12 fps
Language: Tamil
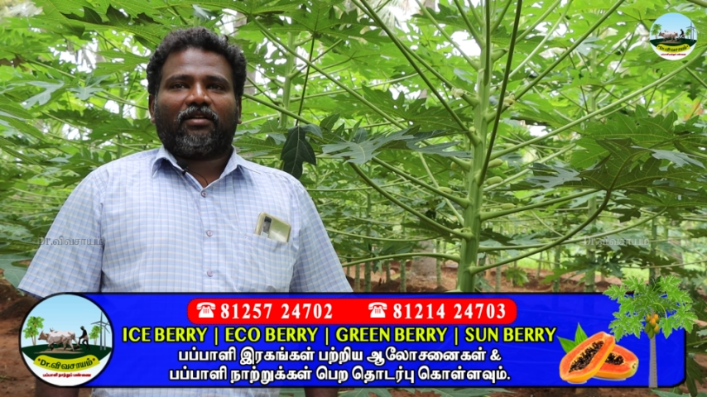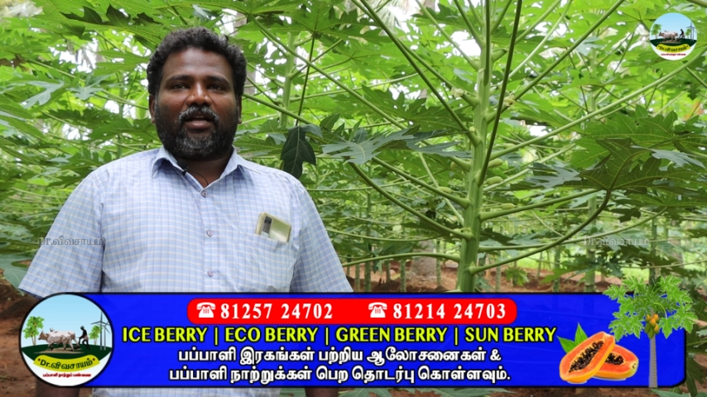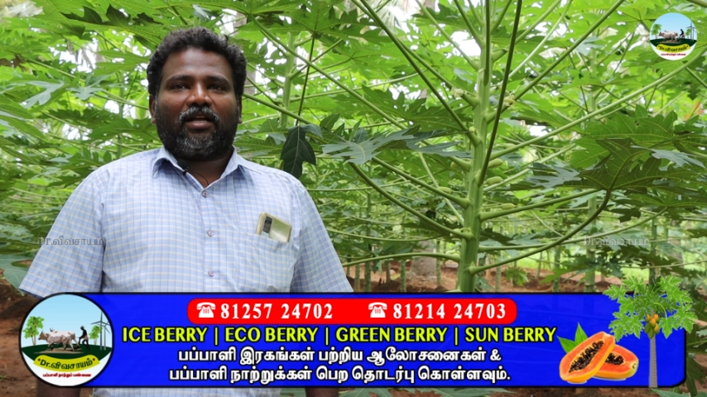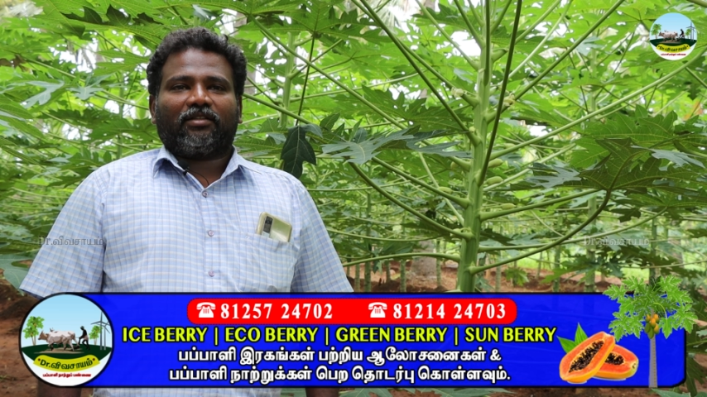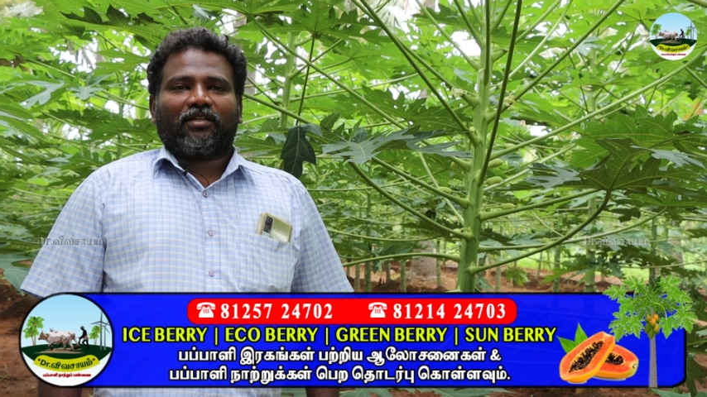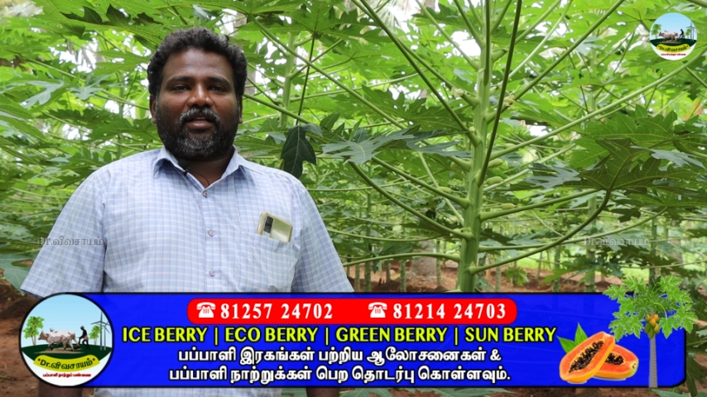
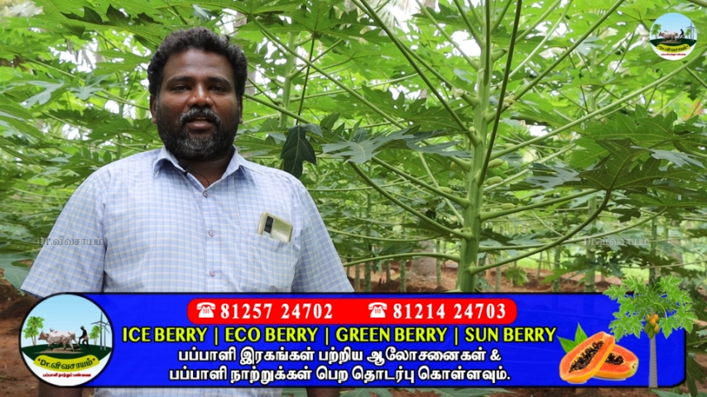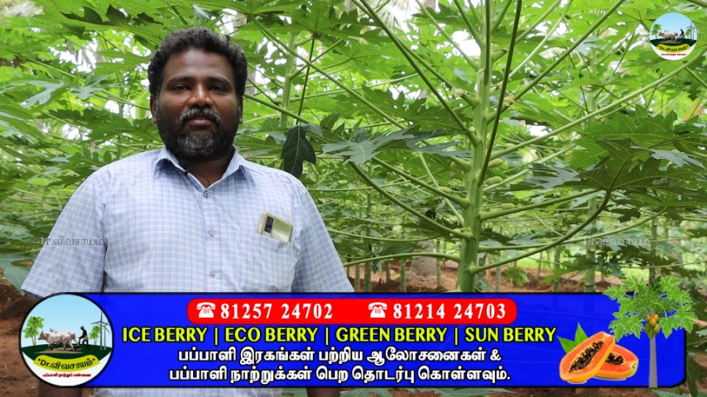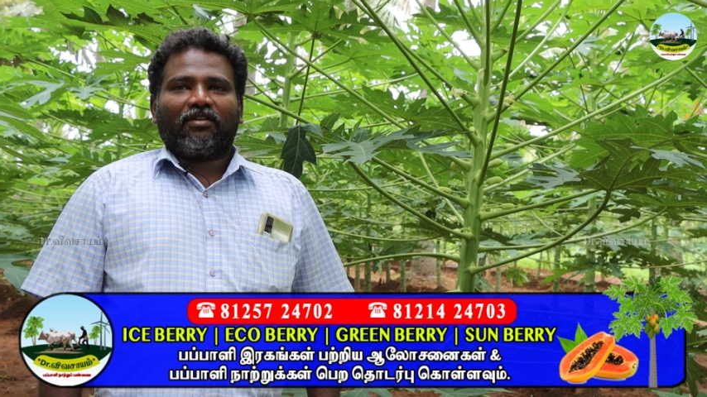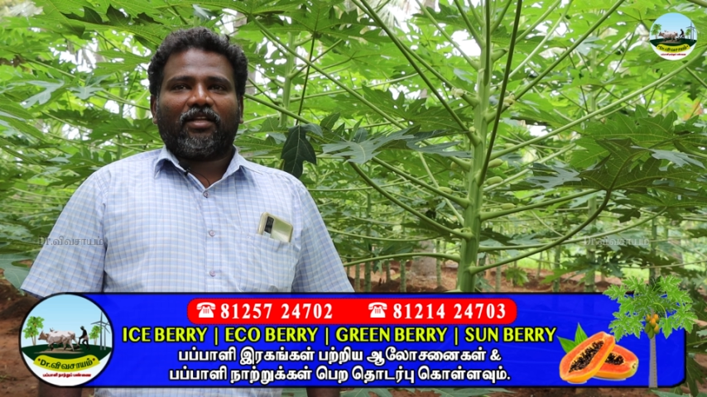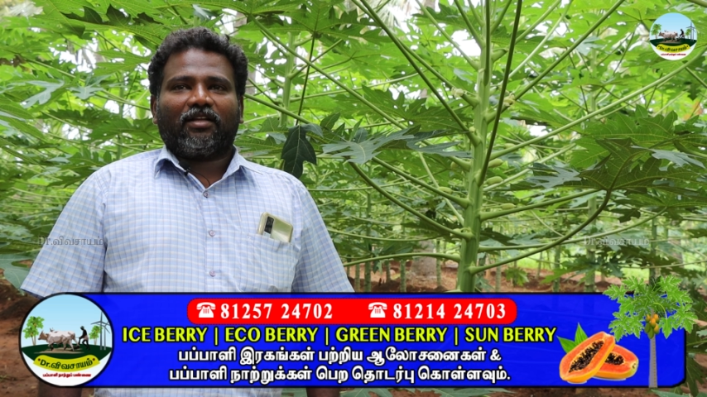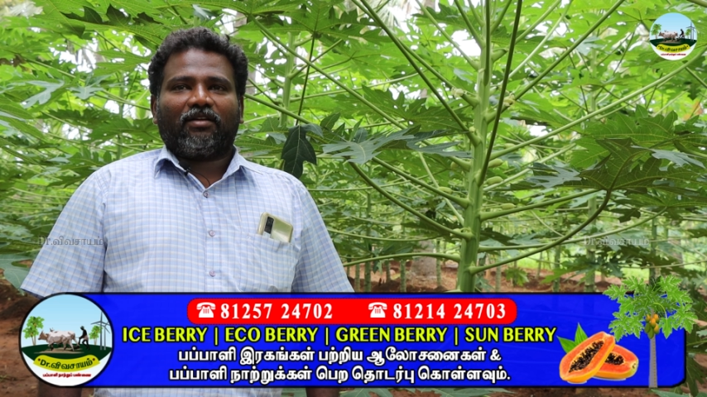நாற்றை
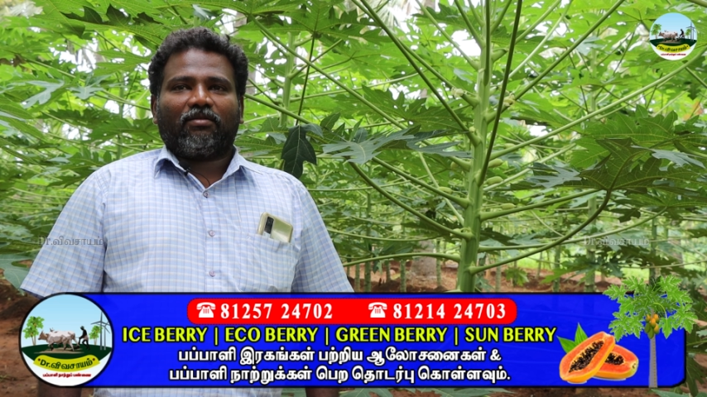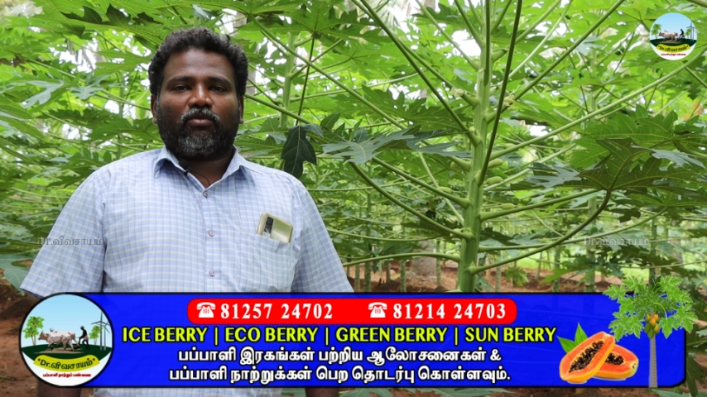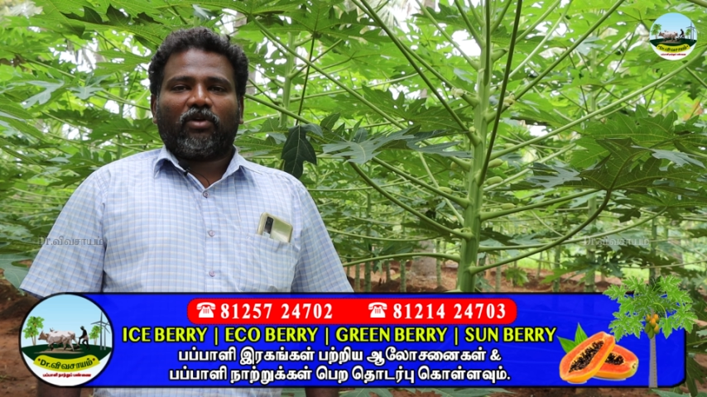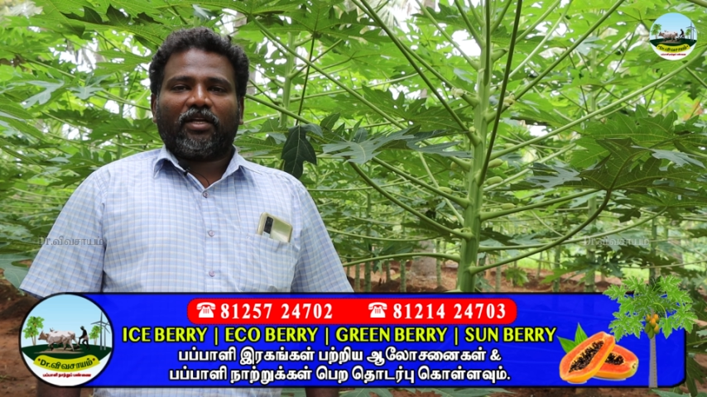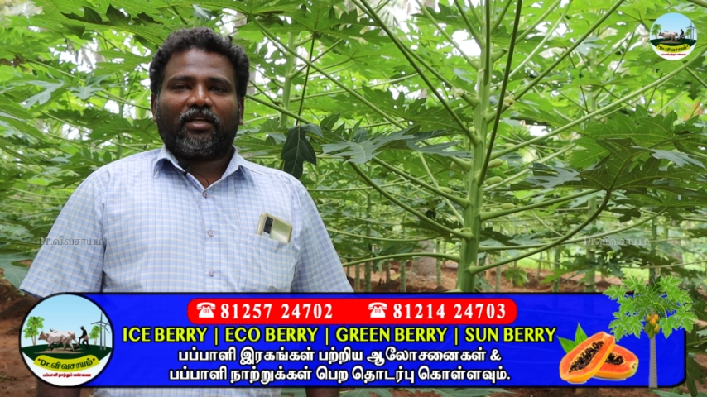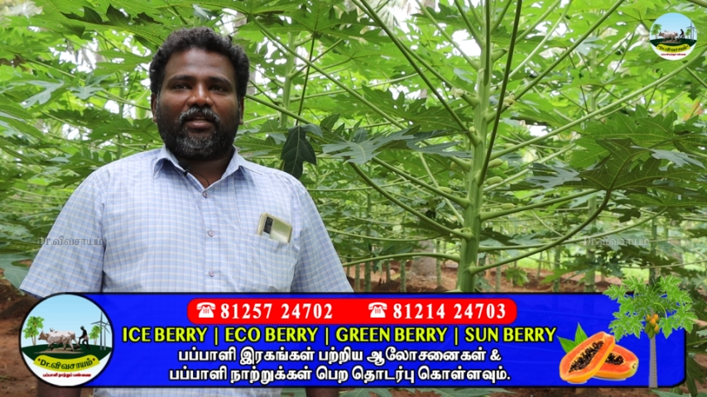விதை
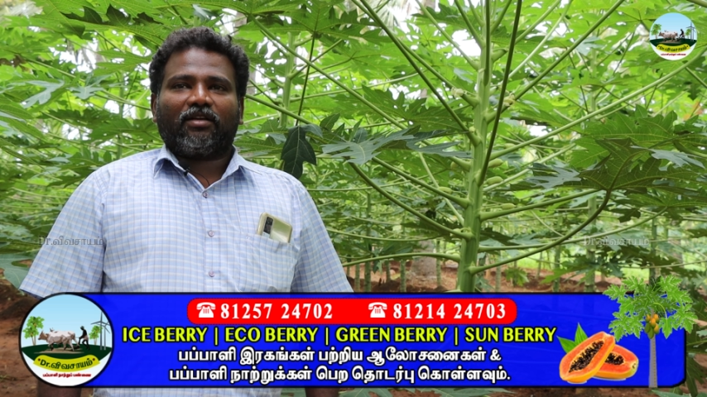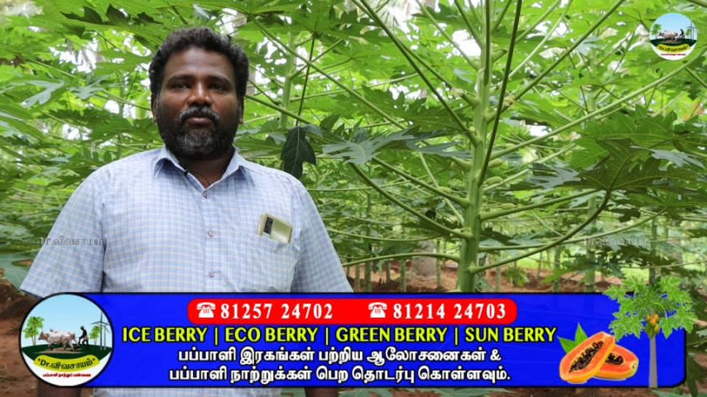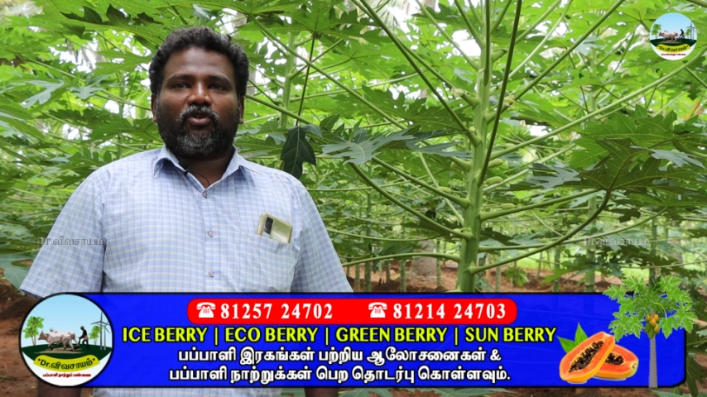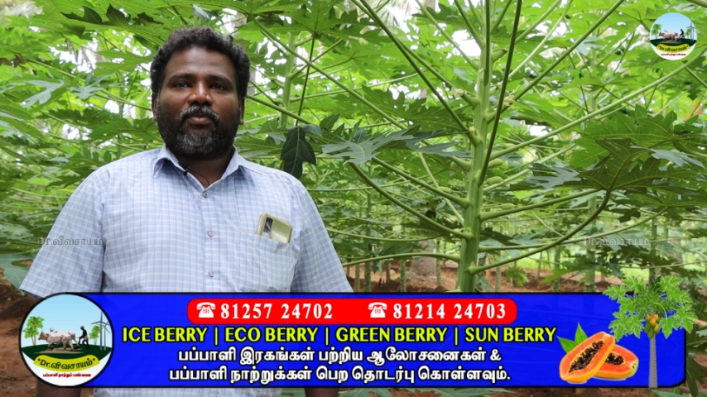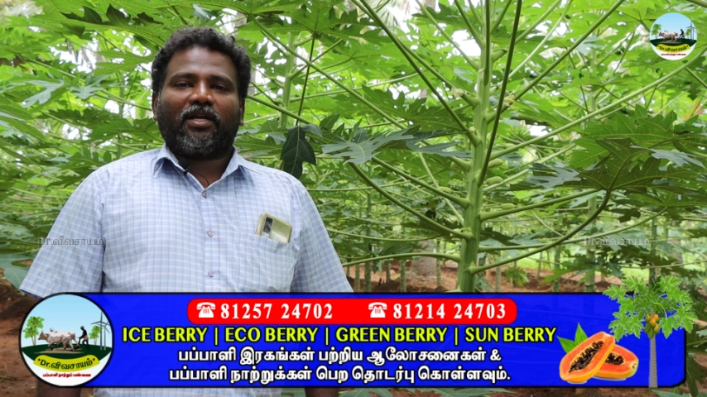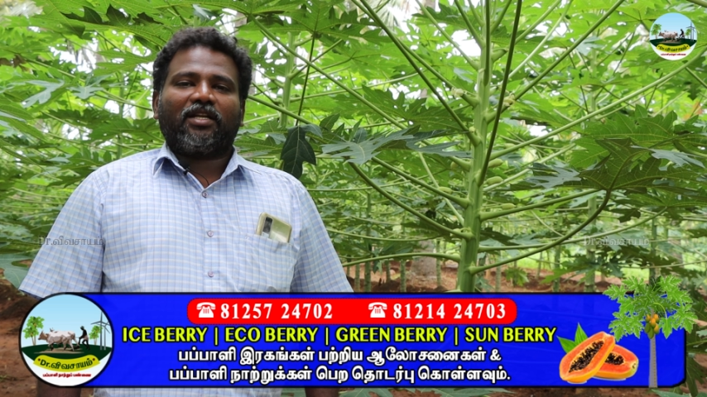
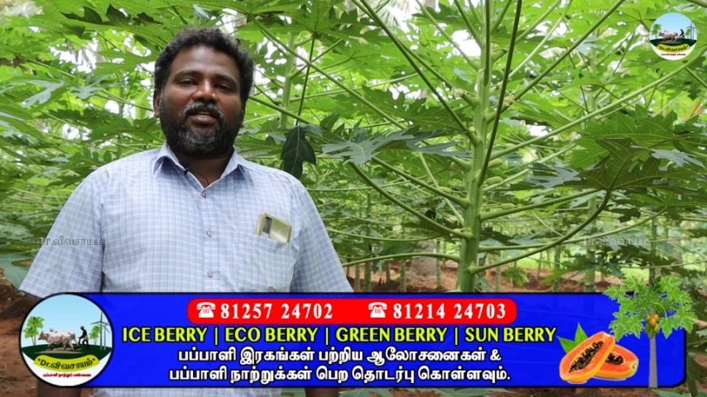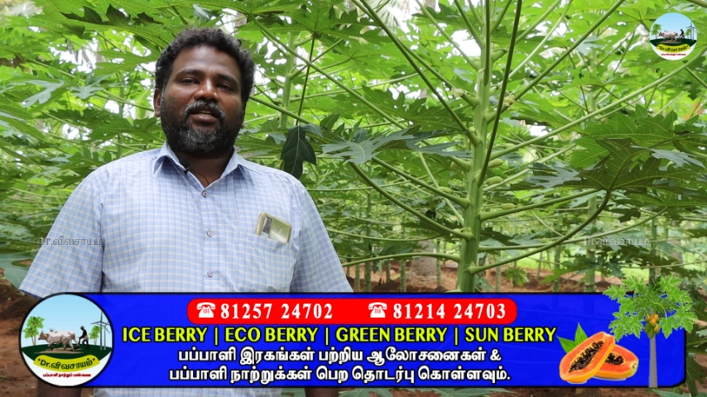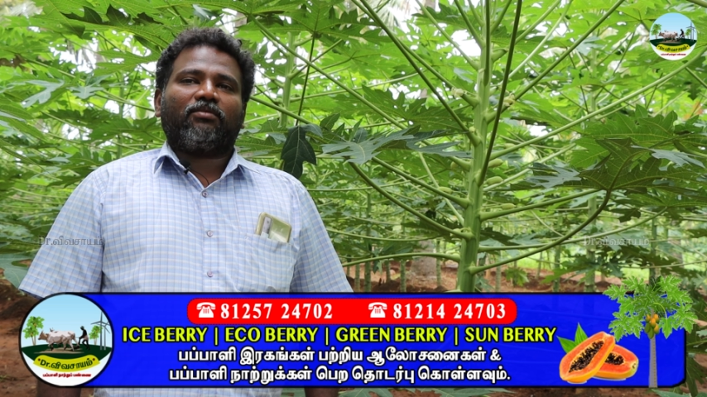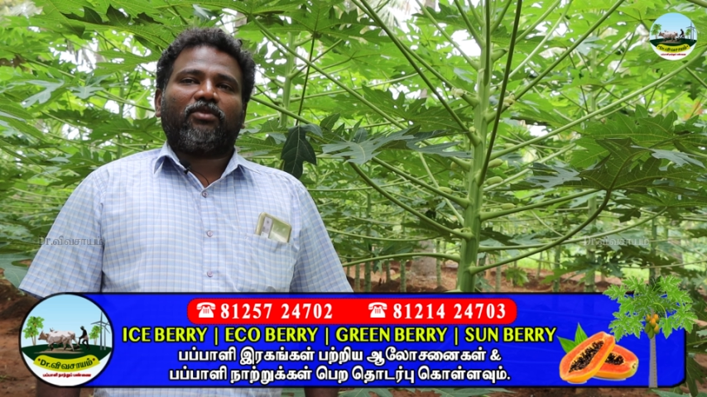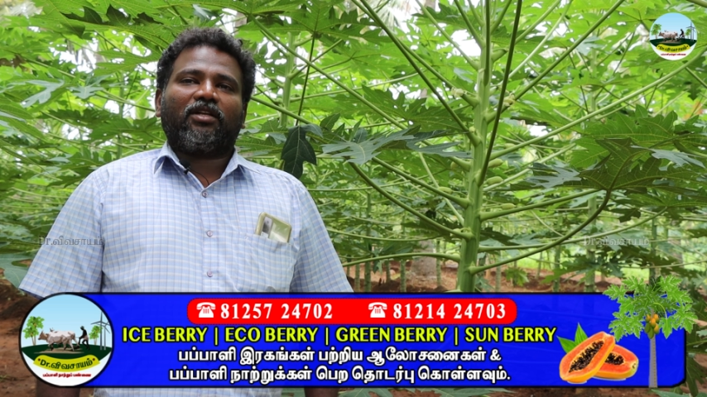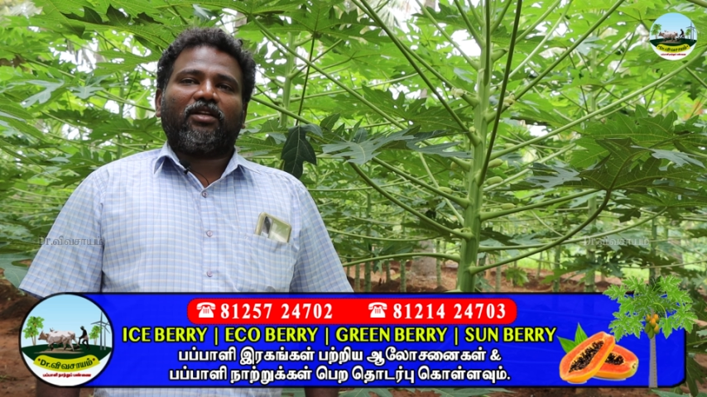முளைக்கிறதுக்கு ஒரு
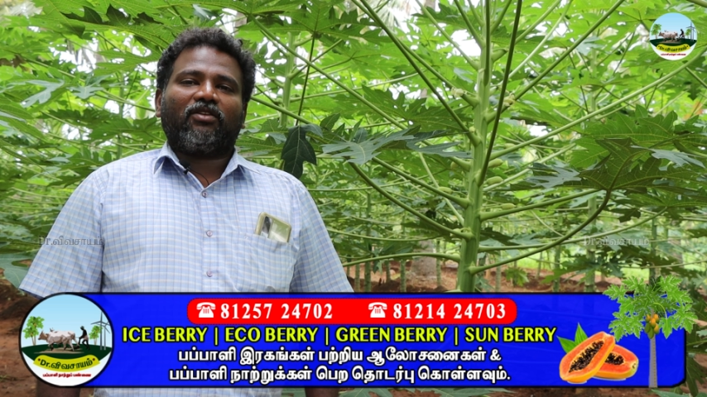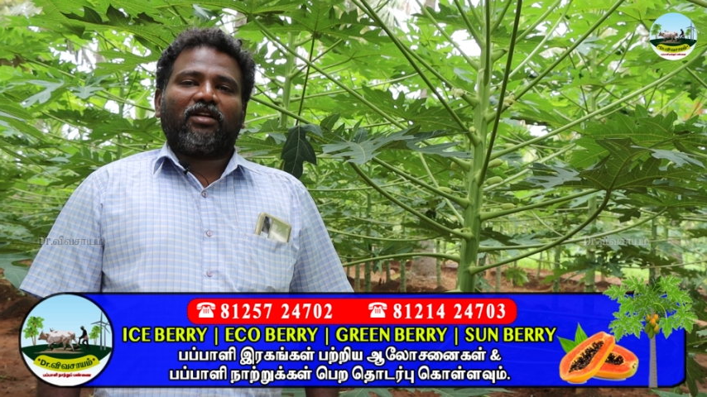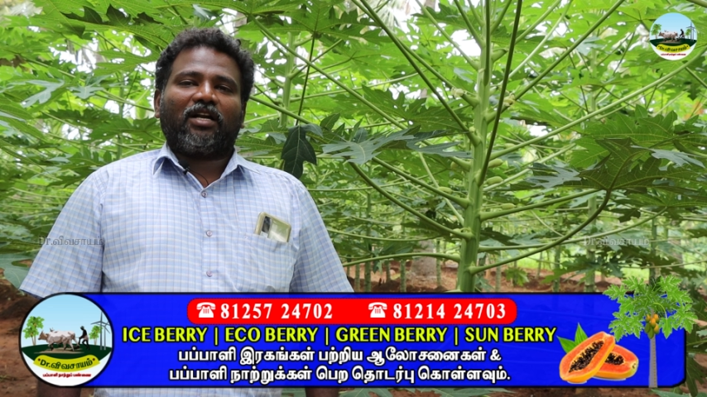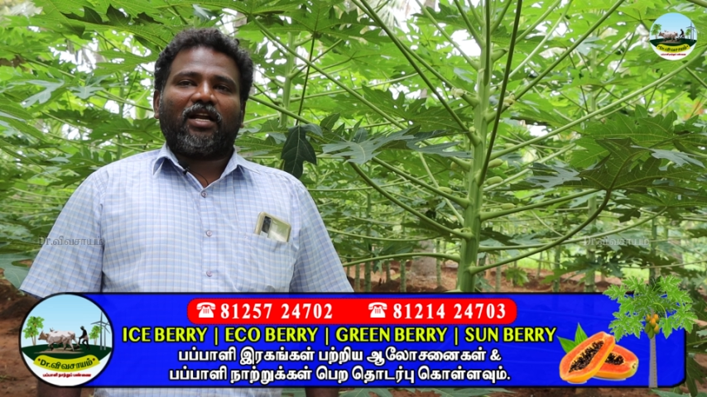பதினஞ்சு முதல் இருபது